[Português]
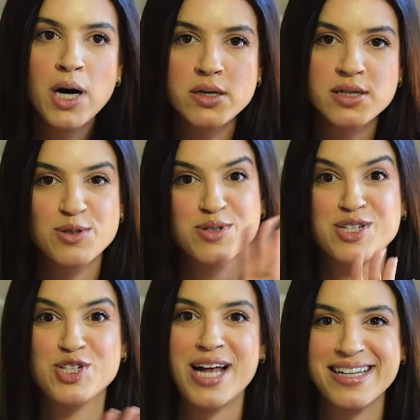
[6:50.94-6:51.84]
tuc, eu não
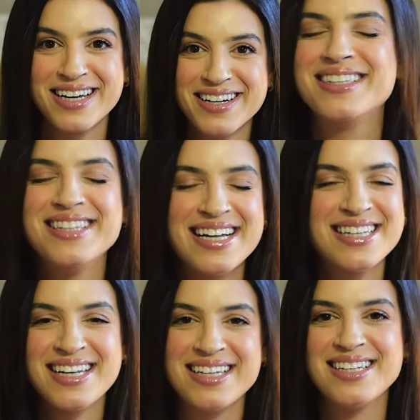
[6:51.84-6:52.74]
senti nada.
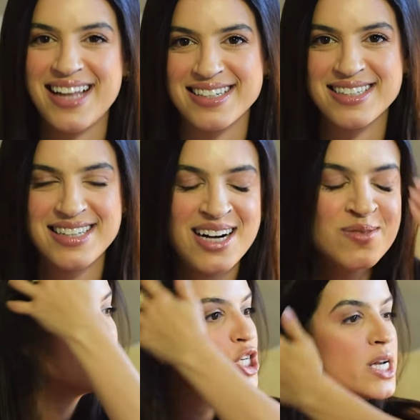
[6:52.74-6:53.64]
Nada, nada, nada, tá?
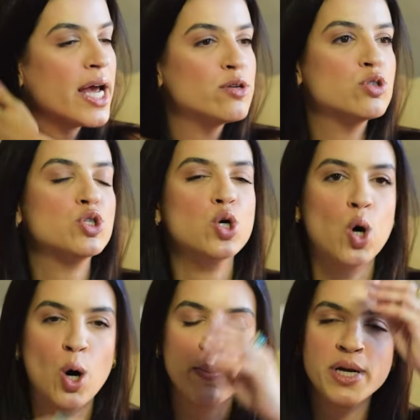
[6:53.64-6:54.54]
Tirei o DIU de
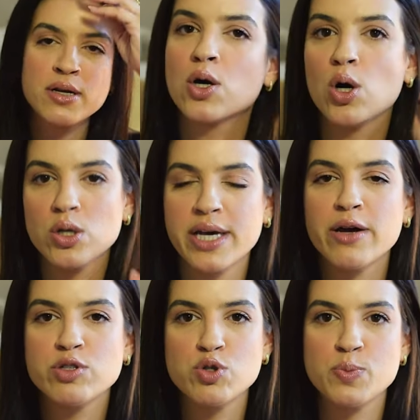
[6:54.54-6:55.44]
cobre, coloquei o
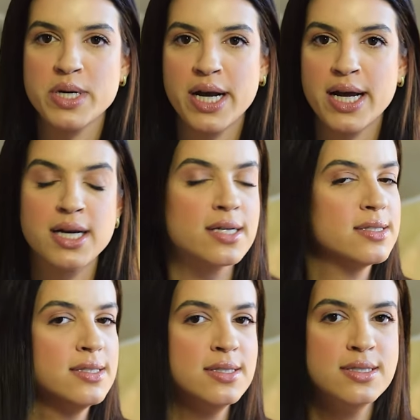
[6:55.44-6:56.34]
DIU de merena?
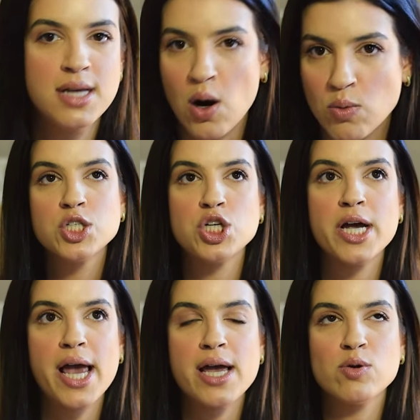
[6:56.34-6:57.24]
Não.
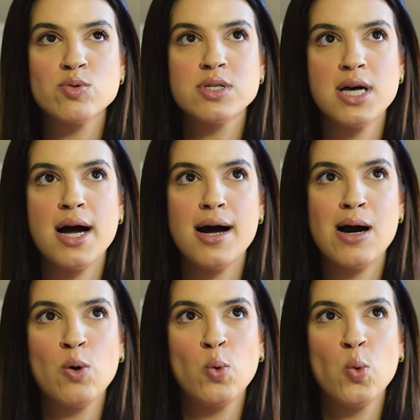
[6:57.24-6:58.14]
Cheguei a
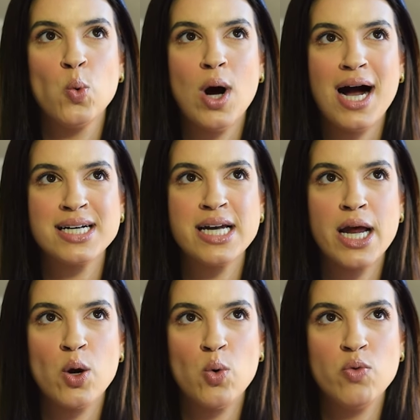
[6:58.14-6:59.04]
usar o
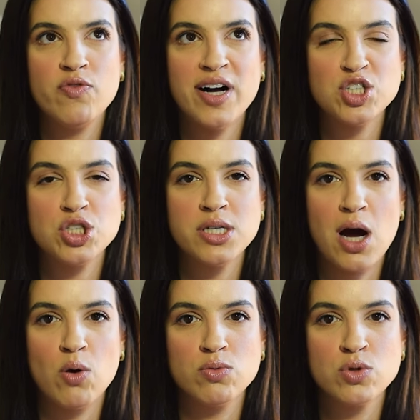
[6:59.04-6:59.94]
anel
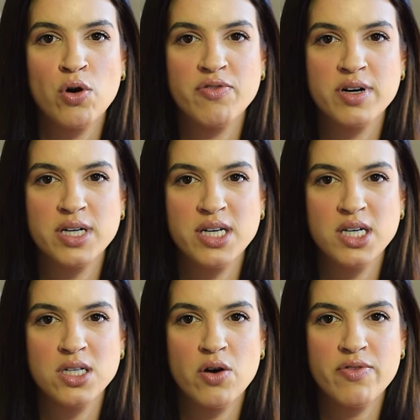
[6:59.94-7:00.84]
vaginal, nova ring,
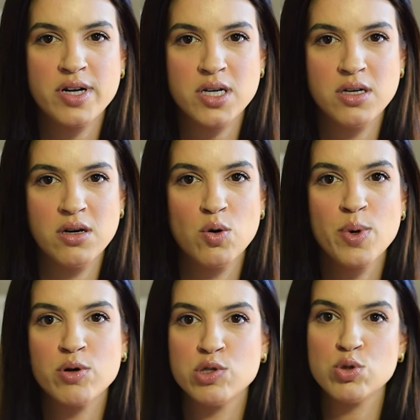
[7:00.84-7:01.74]
nova ring,
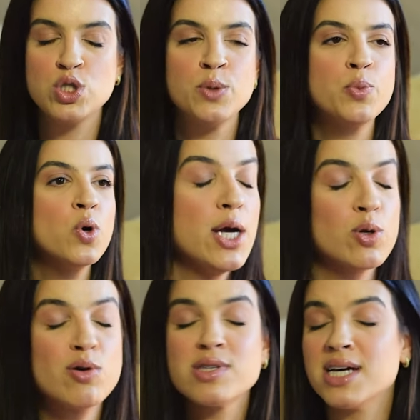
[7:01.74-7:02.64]
alguma coisa do tipo. Eu
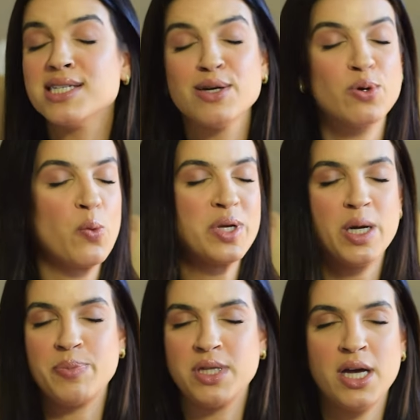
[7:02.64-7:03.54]
não sei se eu não me
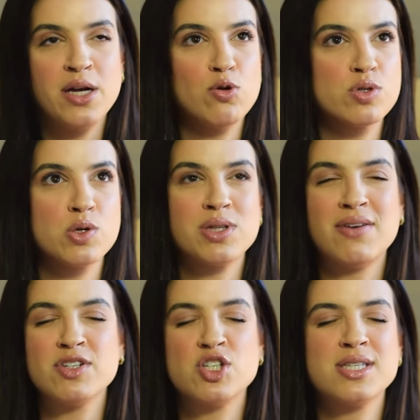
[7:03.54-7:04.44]
adaptei ou se eu tava de